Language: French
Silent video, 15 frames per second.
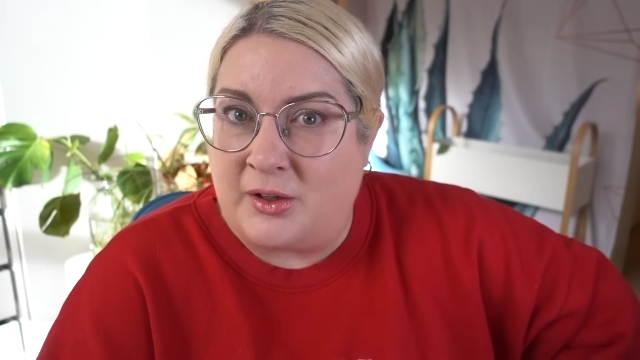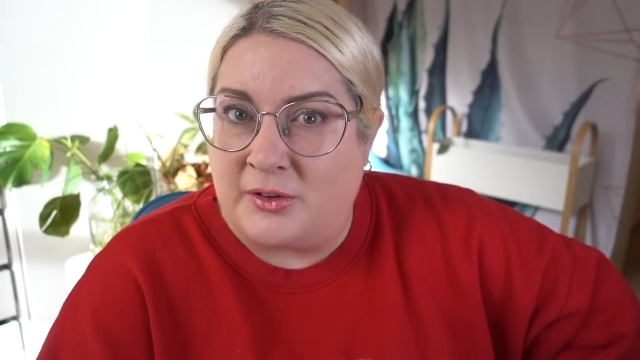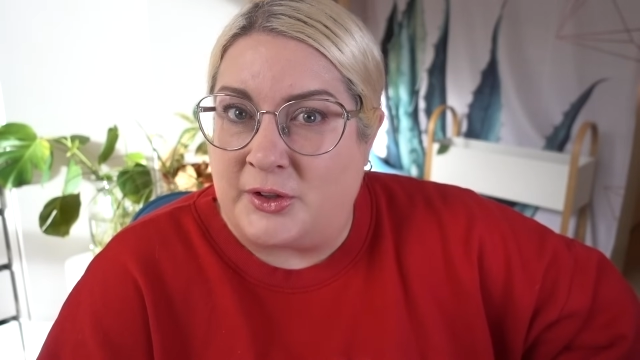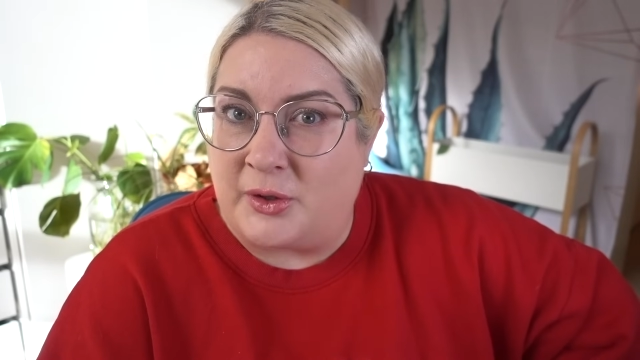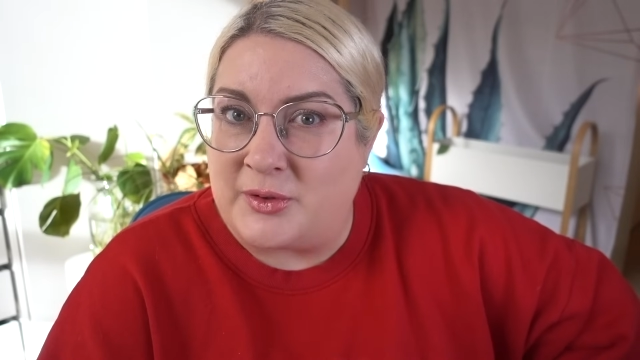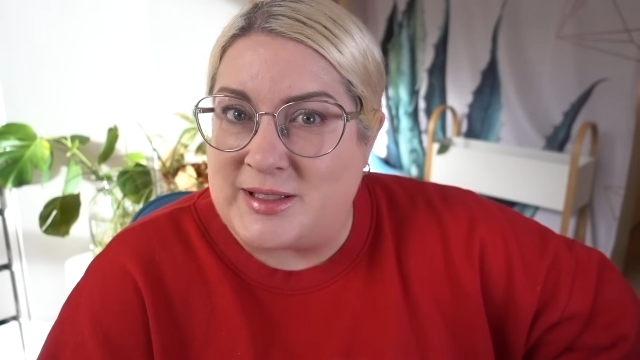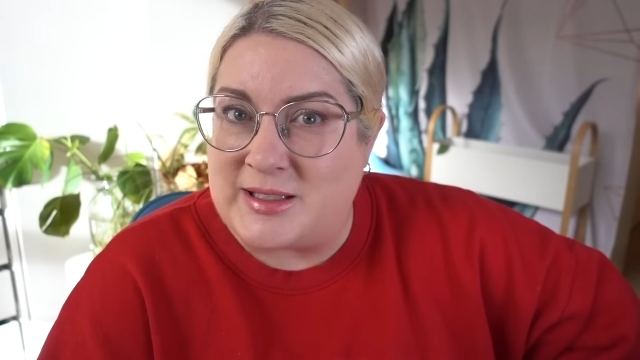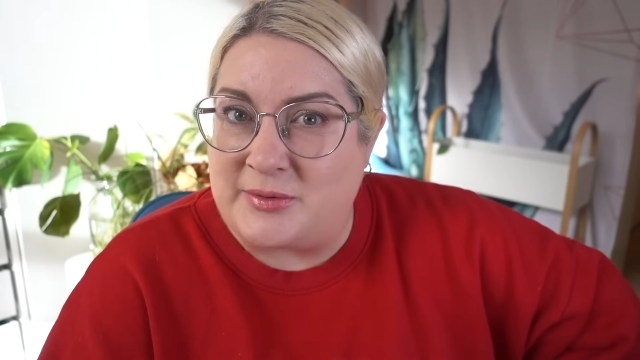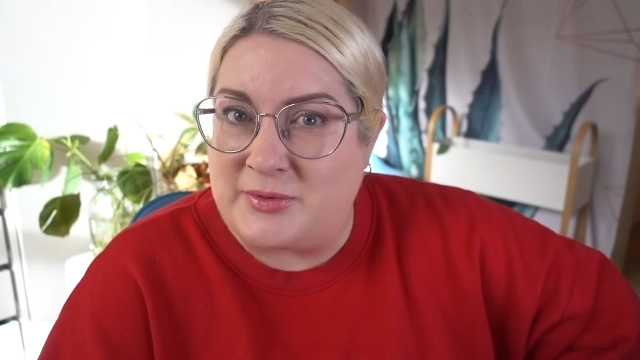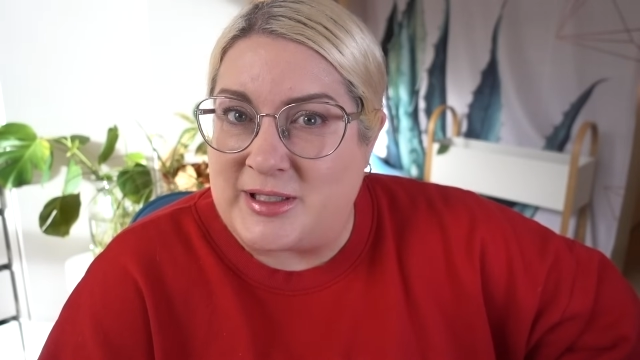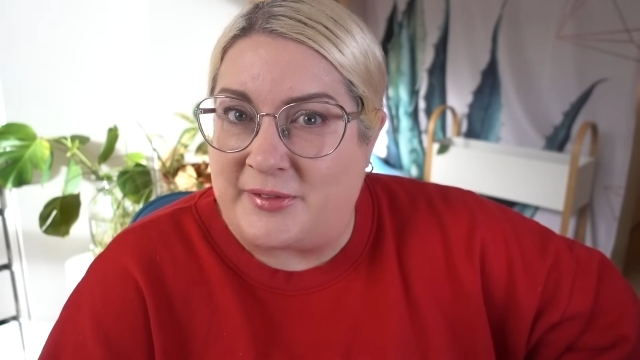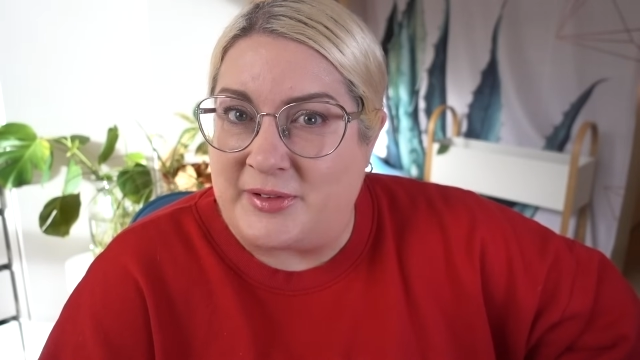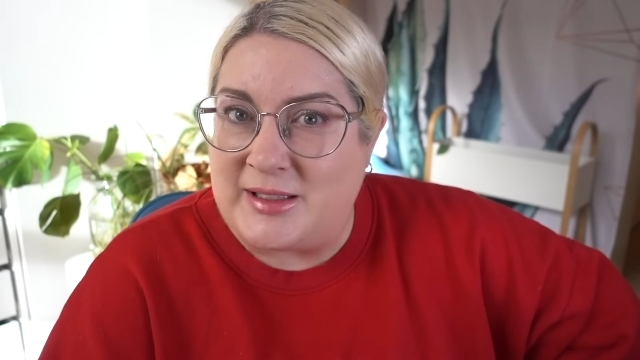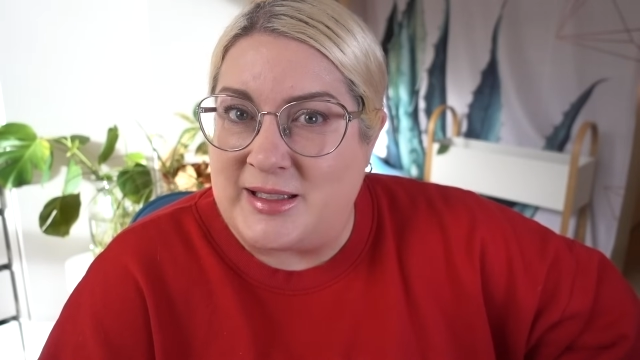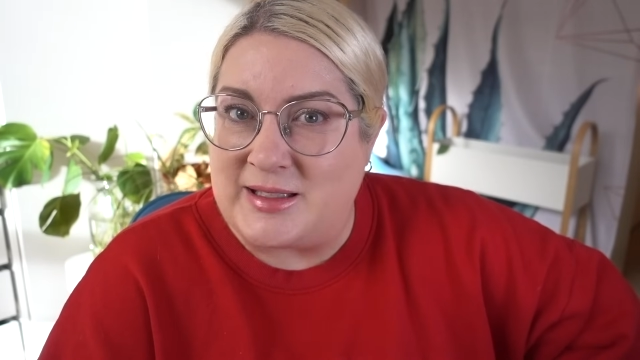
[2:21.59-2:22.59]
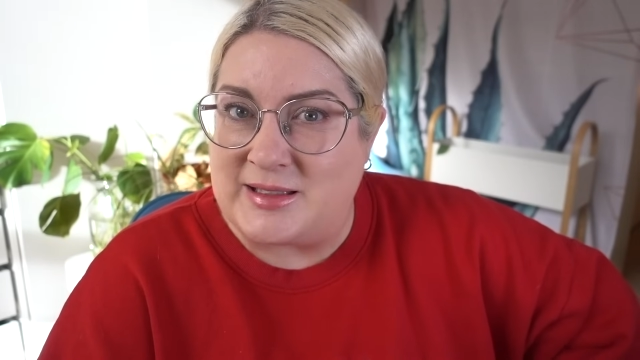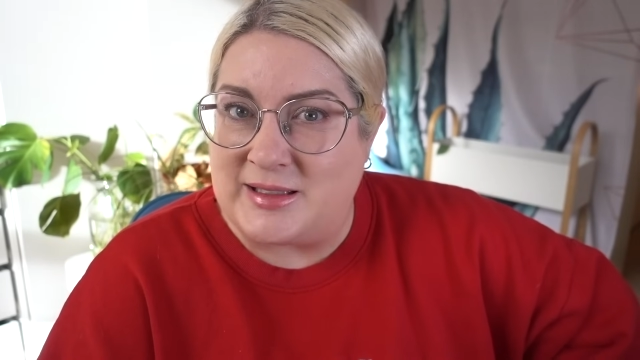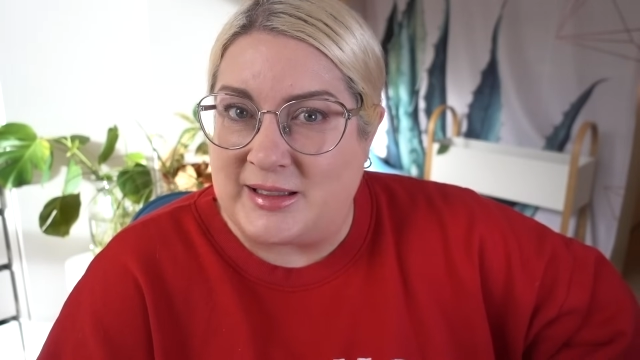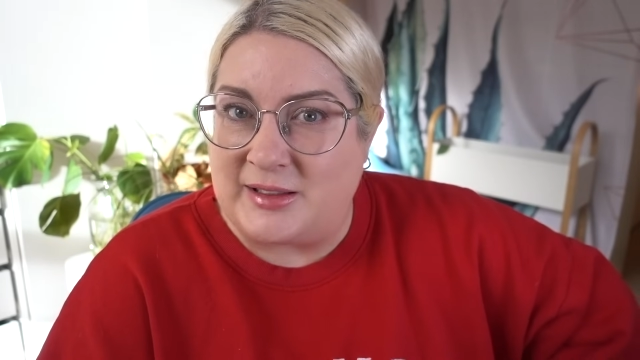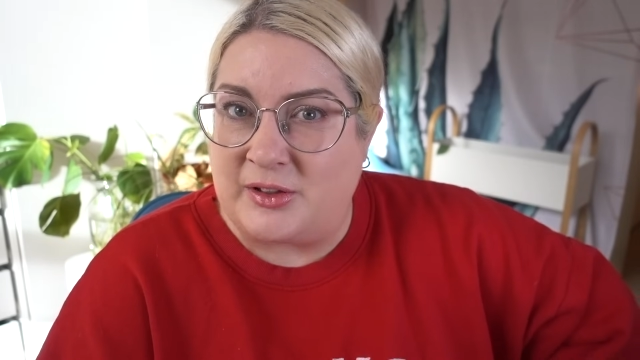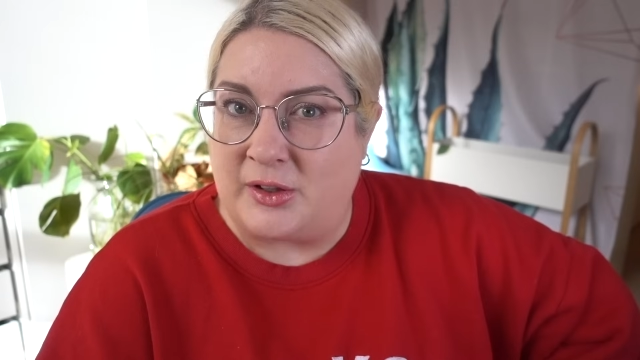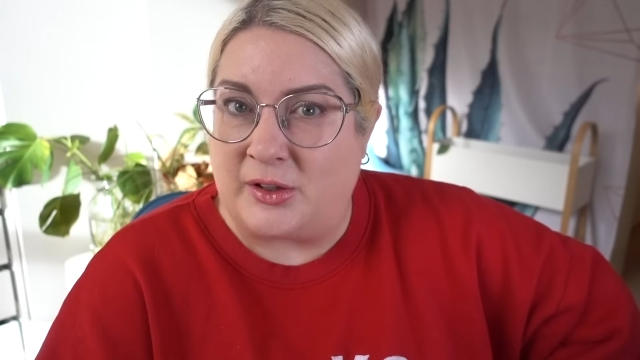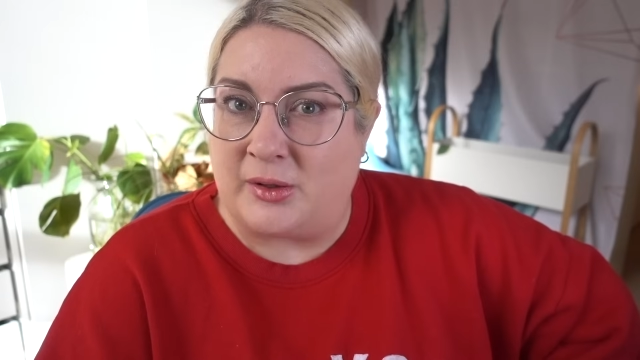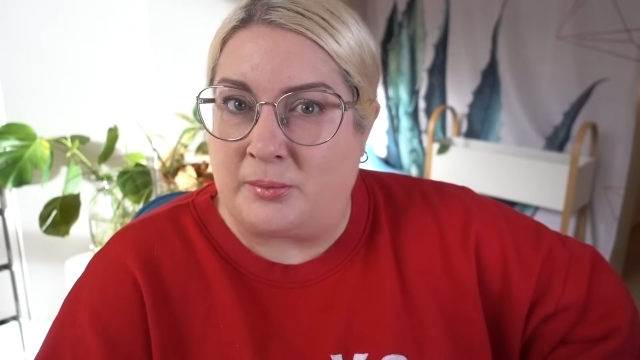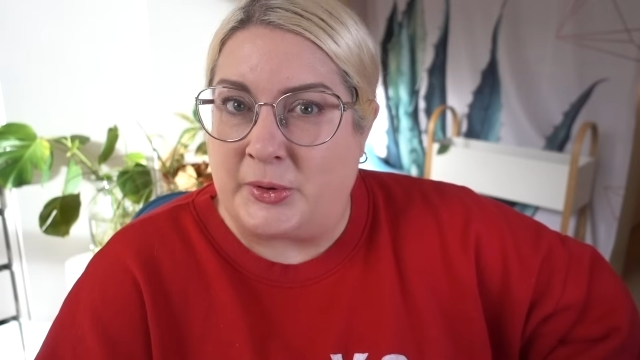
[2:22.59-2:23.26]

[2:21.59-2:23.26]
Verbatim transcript: Donc, si vous avez des idées de